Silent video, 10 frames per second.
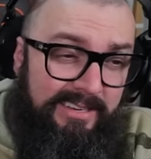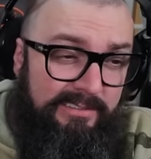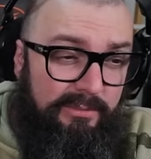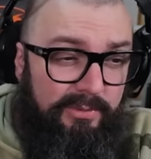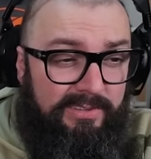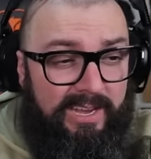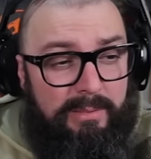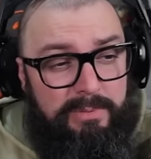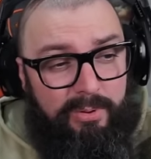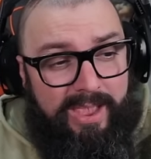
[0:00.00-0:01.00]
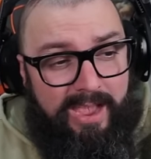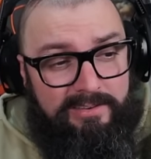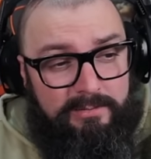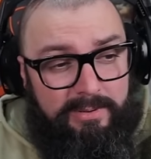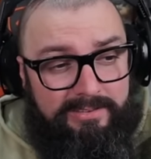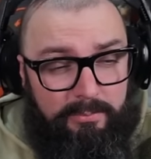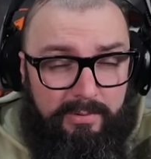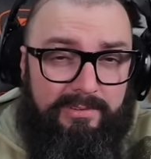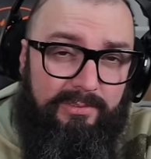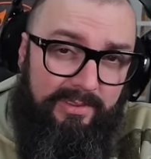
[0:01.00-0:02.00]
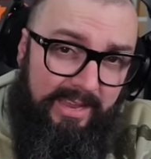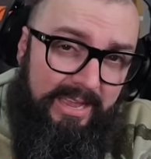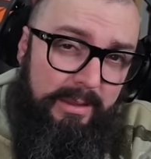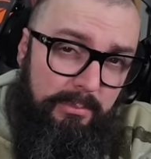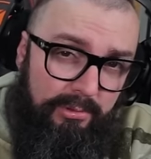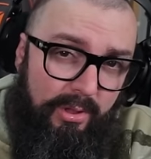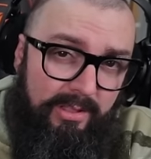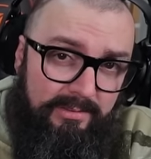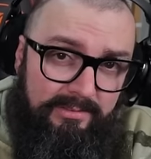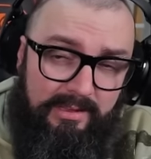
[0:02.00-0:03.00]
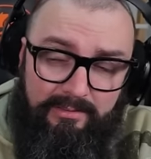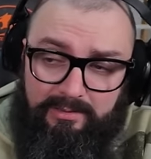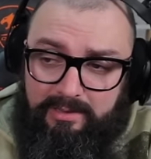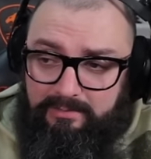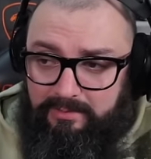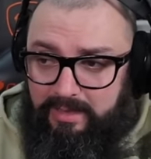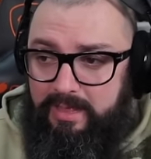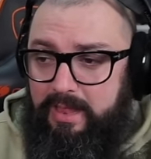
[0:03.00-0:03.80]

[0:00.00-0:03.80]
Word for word: Se você ganhar mil reais no Brasil, provavelmente você ganharia mil dólares nos Estados Unidos, né?